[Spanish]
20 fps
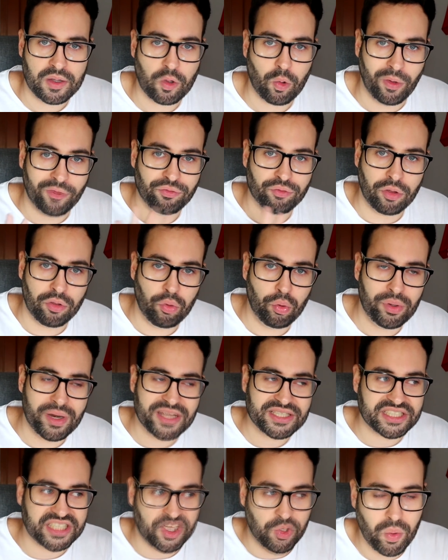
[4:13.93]
Cuánto
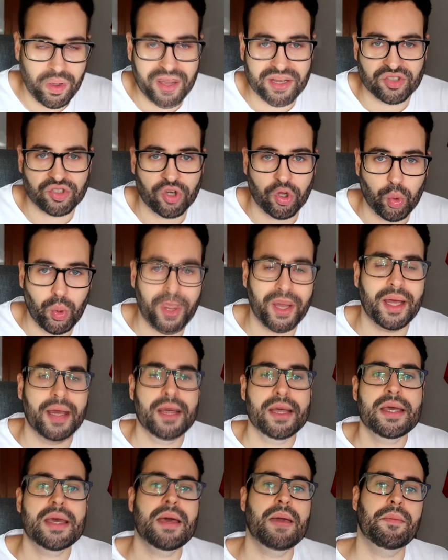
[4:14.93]
dura, si juega, si no
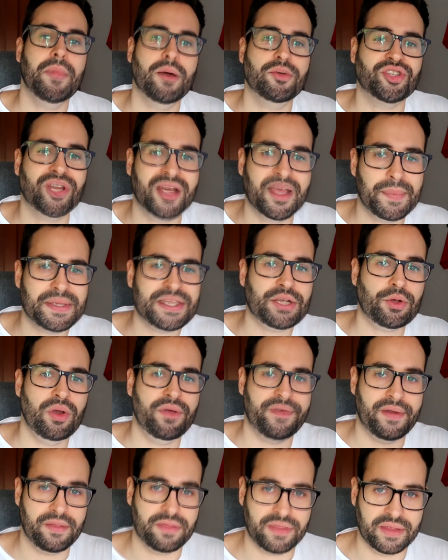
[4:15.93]
juega. Vamos a ver qué pasa con
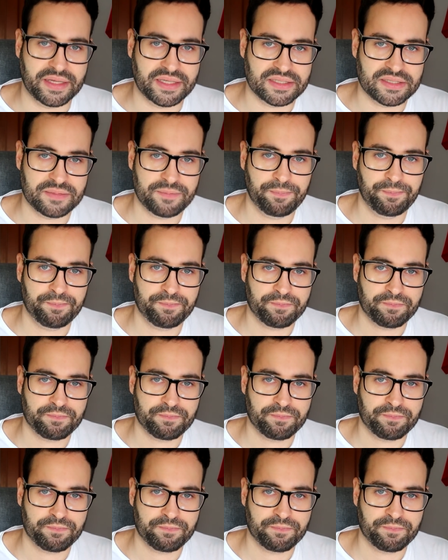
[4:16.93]
el francés.